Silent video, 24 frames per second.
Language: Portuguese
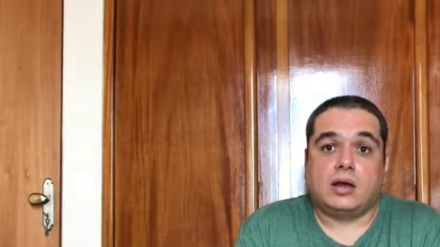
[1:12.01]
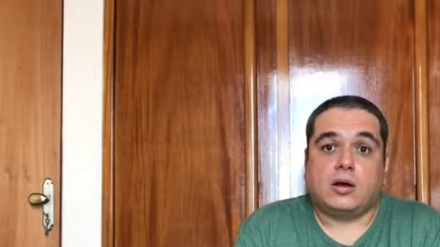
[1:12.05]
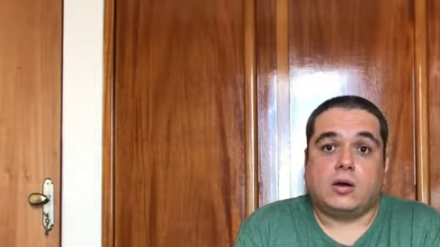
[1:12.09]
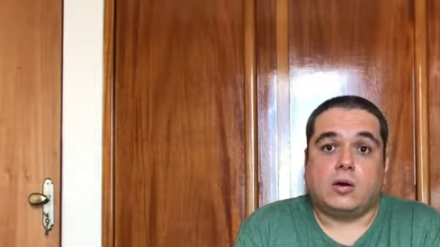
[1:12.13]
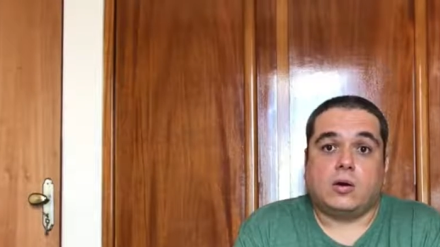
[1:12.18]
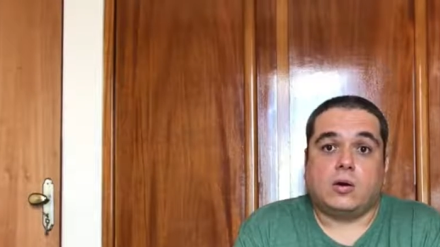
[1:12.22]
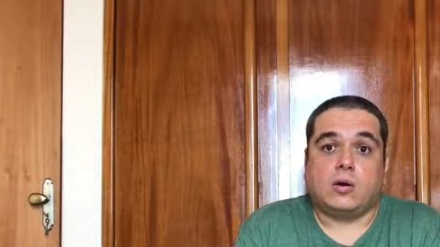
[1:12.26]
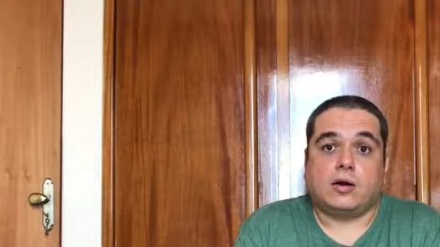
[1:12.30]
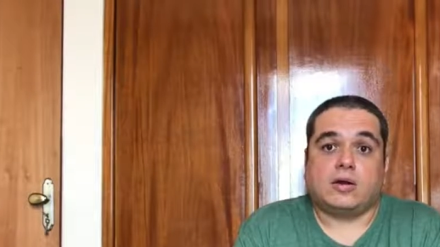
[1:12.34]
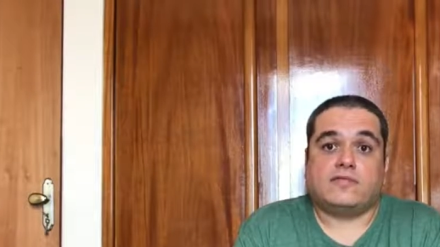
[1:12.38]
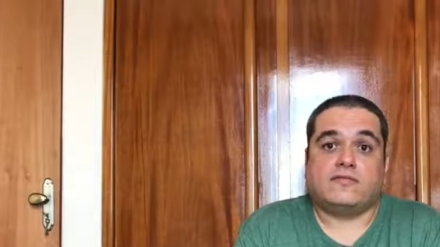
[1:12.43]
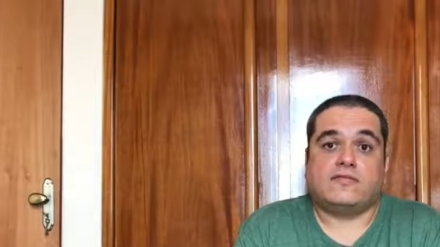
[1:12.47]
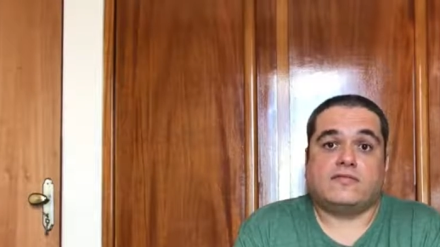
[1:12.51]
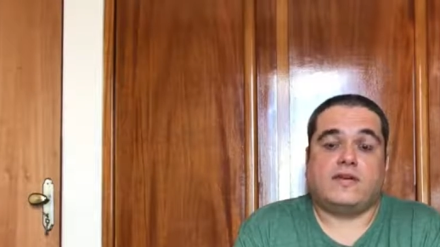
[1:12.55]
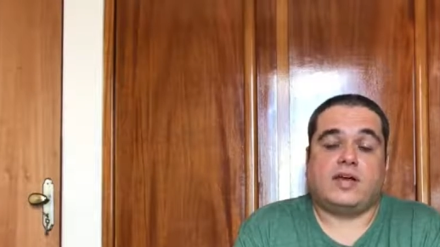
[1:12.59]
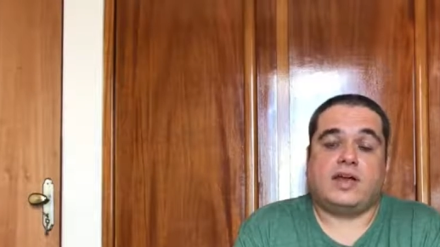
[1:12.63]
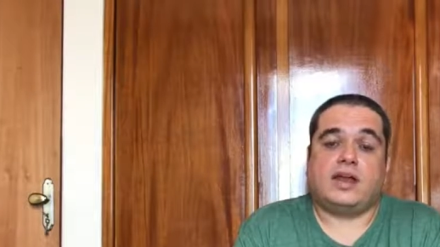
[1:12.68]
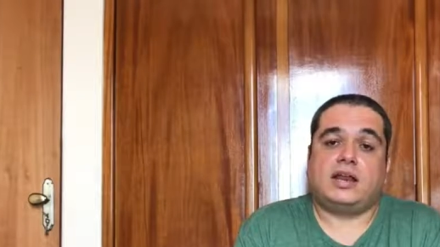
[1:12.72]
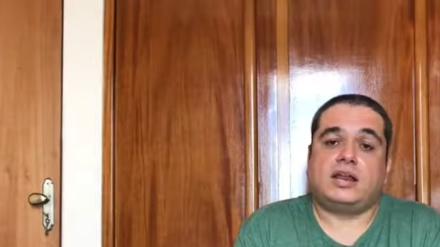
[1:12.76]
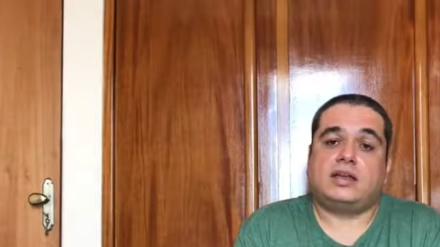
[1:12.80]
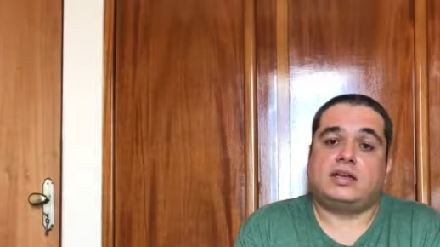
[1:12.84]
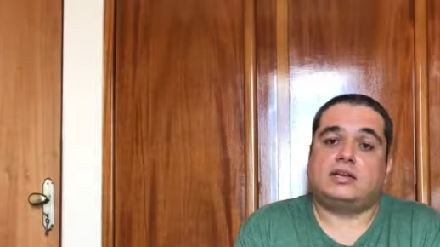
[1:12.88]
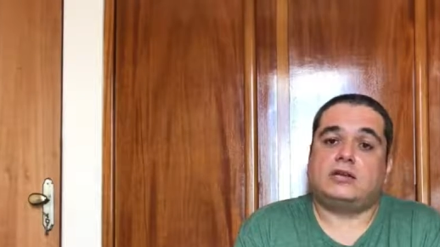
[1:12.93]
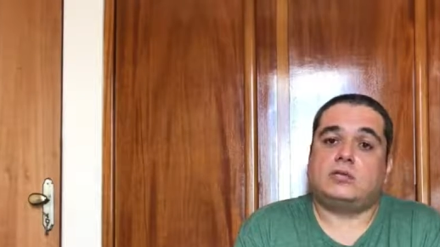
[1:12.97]

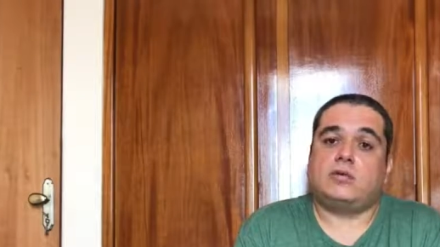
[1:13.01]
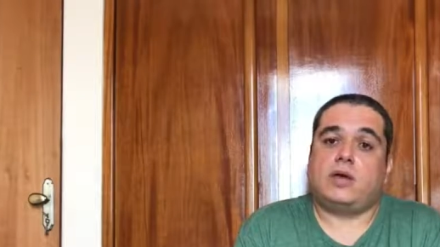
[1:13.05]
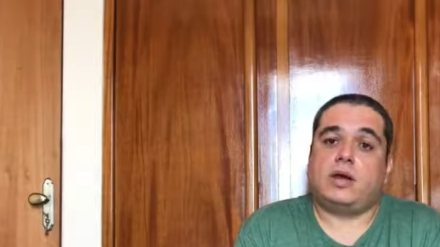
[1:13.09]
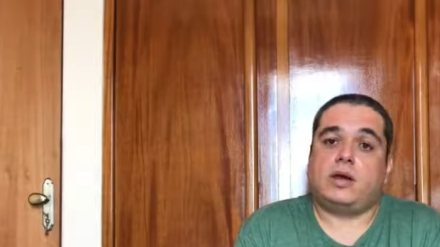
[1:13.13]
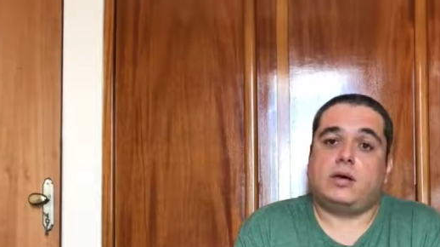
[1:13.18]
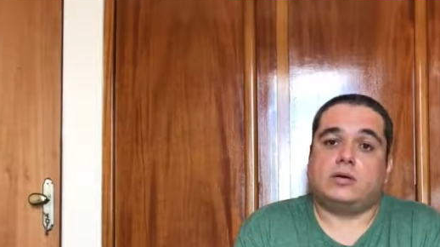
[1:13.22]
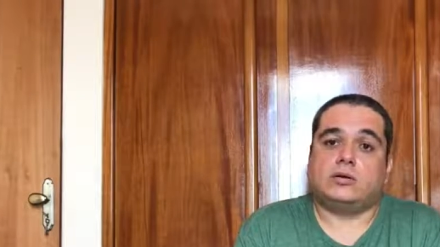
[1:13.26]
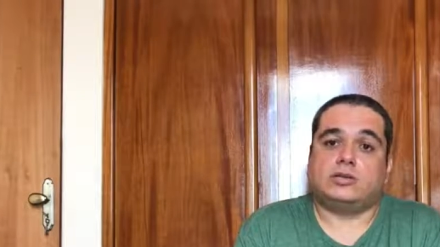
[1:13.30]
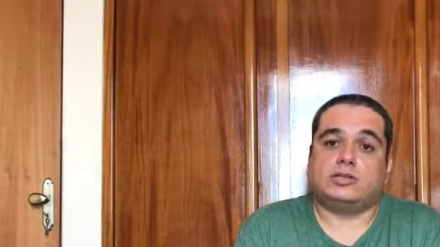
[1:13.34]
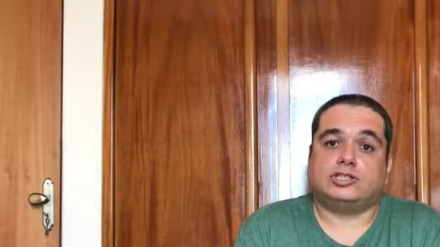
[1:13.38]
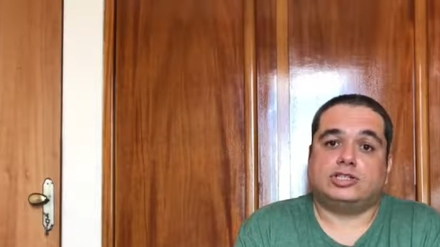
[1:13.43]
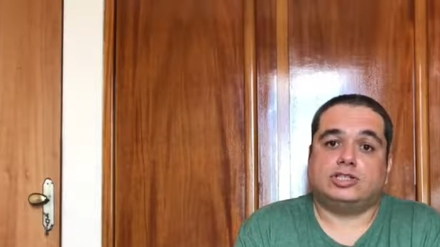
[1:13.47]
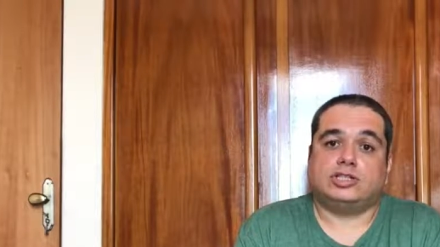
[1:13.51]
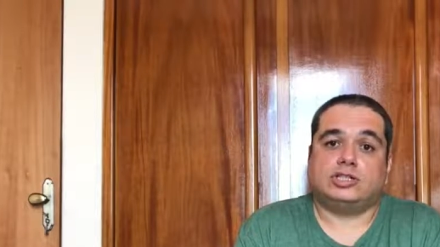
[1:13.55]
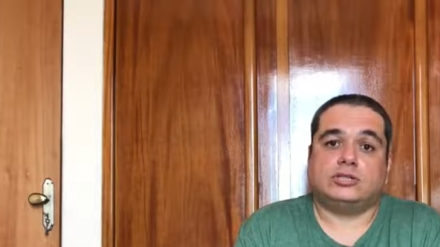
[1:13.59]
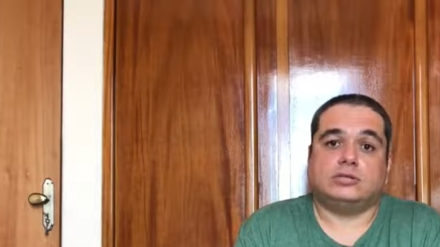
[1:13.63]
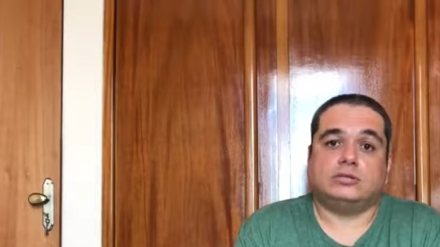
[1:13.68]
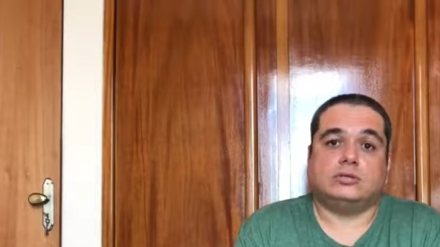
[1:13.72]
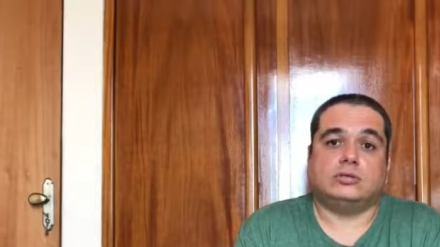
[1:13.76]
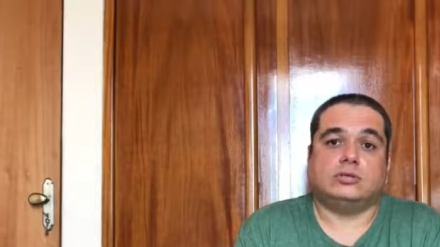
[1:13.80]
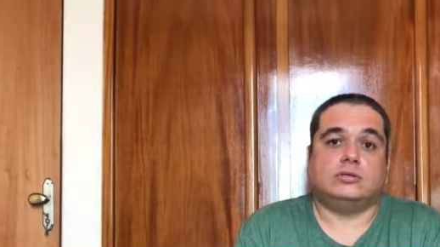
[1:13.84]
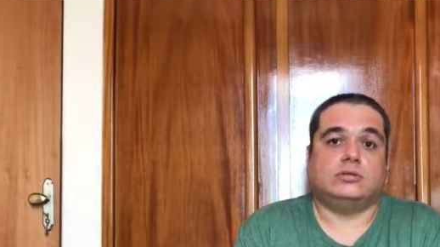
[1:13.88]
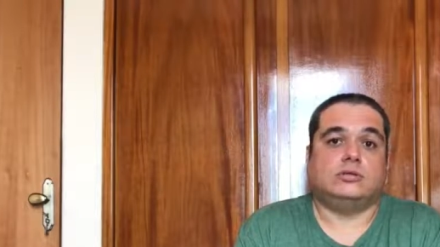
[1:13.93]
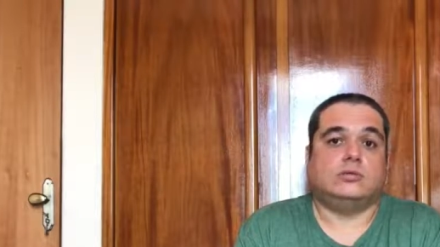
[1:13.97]
Rockefeller, não é
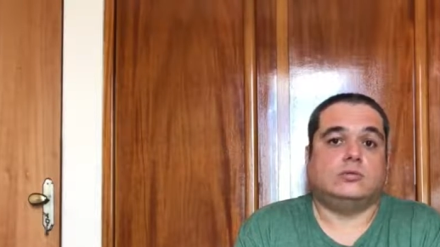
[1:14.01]
Rothschild,